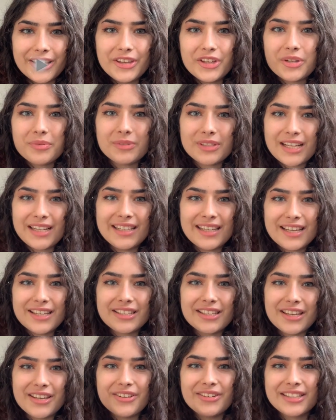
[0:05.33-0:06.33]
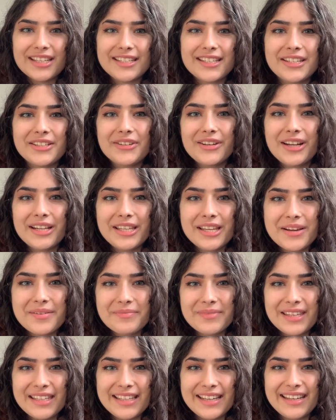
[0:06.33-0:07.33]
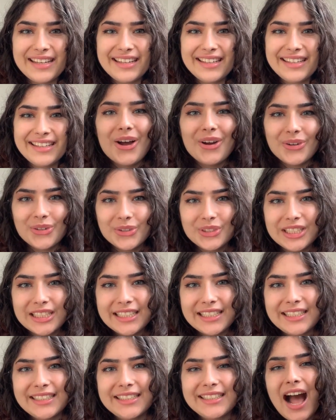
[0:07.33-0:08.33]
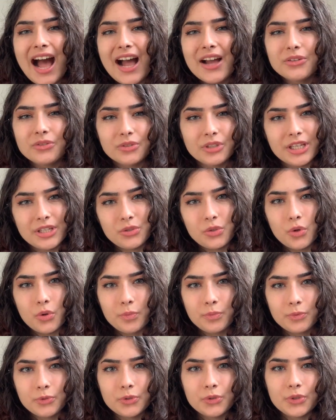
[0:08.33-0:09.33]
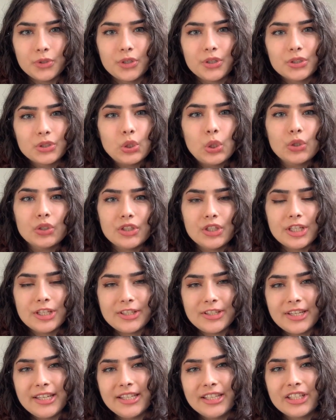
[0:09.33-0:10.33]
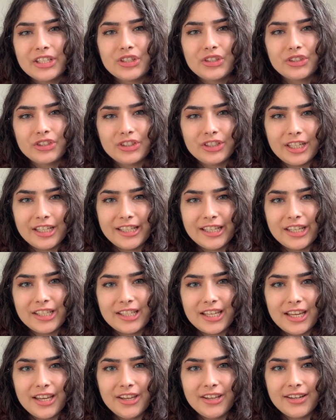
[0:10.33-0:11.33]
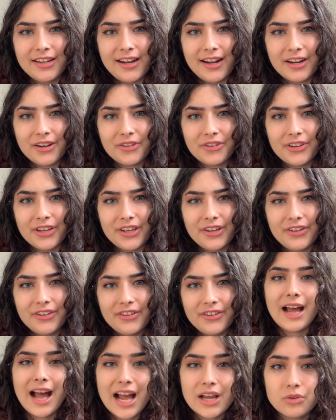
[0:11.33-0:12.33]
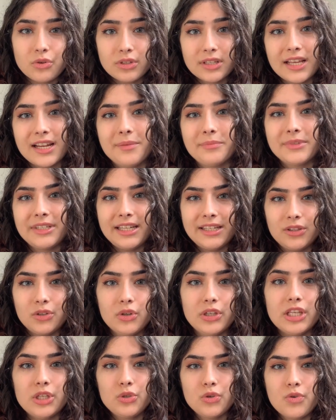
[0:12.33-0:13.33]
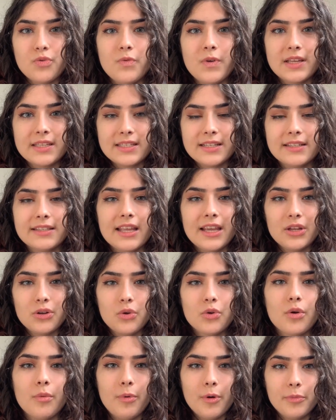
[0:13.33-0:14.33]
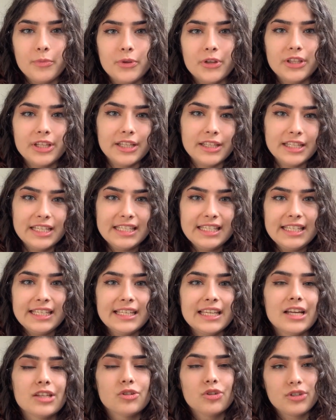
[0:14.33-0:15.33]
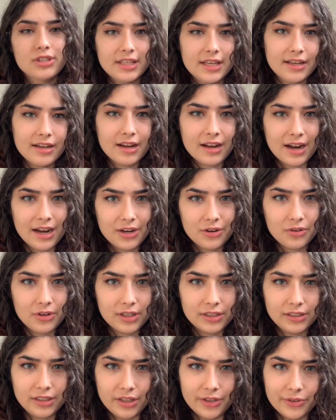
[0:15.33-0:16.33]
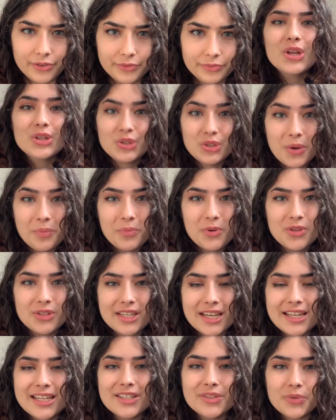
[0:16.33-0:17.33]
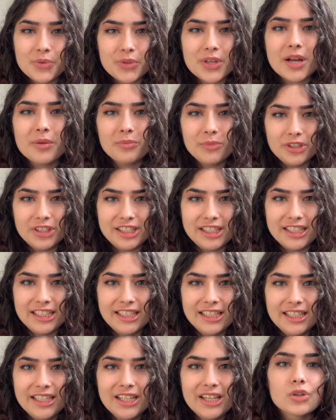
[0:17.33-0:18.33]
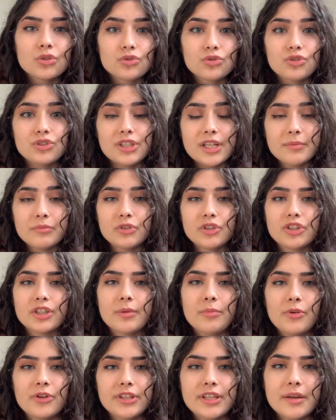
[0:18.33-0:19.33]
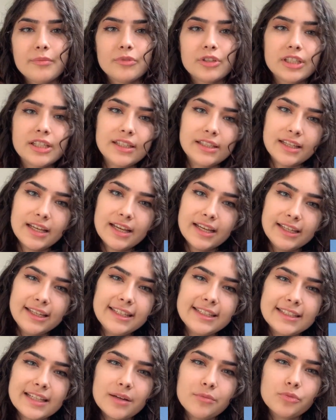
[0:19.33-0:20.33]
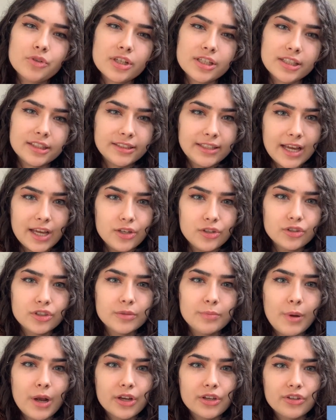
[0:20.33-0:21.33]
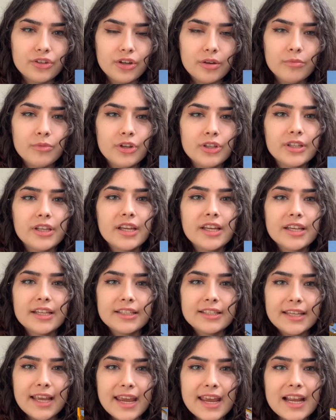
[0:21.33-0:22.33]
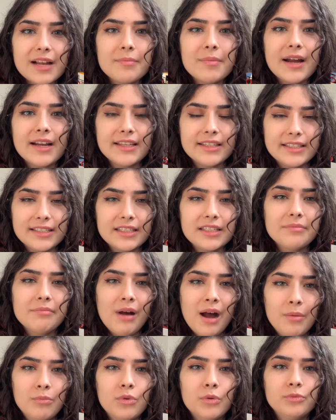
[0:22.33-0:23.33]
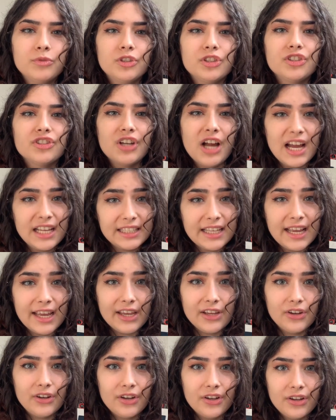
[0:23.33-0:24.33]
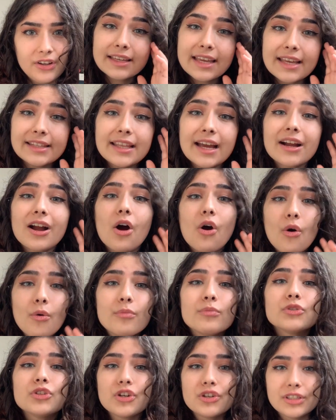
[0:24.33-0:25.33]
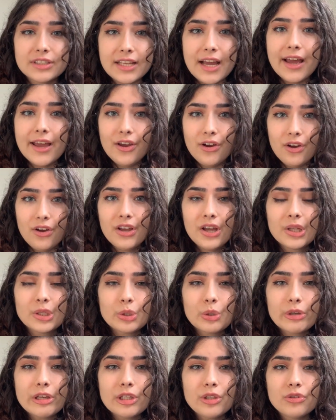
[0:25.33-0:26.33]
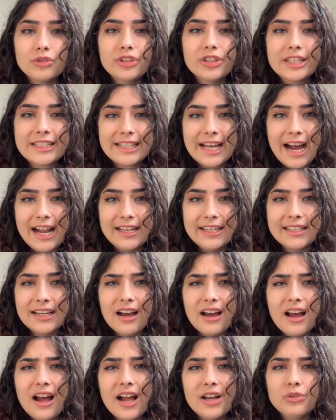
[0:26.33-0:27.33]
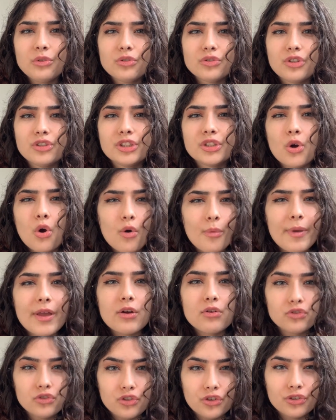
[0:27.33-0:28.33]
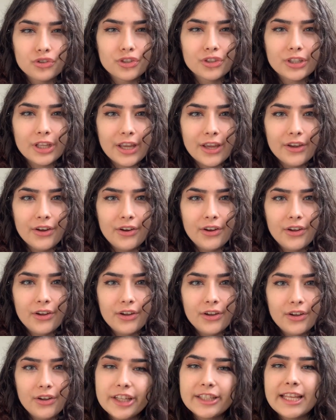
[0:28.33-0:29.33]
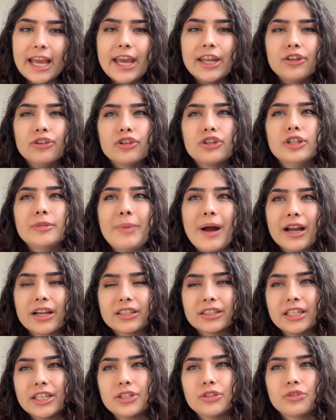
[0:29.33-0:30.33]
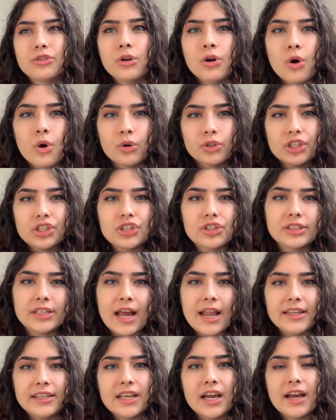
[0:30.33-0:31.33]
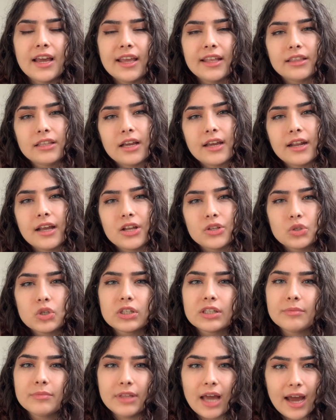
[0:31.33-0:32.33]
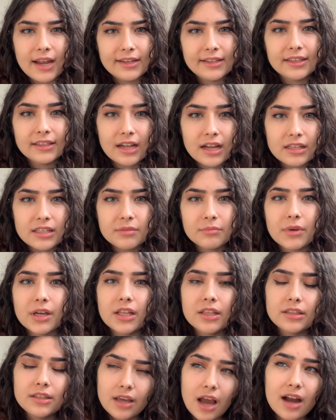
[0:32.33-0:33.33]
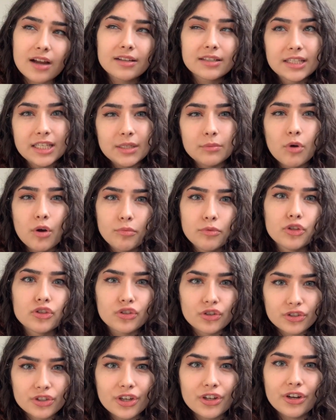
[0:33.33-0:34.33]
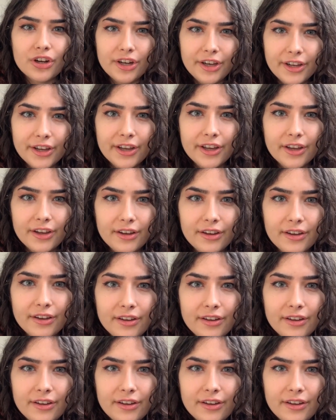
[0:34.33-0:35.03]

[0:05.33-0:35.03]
여러분 안녕하세요 제 채널 안녕합니다 오늘은 한국에서 없고 터키에서 있는 것들에 대해서 얘기를 할 거예요 한국 사람들이 터키 처음 왔을 때 이런 거 보면은 신기하다고 생각할 것 같아요 첫 번째는 수상버스 수상버스가 뭐냐면은 이스탄불에서 대륙을 바뀌려면 제일 많이 쓰는 방법들 중 하나예요 게다가 엄청 사요 터키 돈으로 4리라, 한국 돈으로 500원 정도 해요. 대륙을 바뀌는 거 어디서 다냐에 따라 조금 다르긴 하지만 약 15분 정도 걸려요.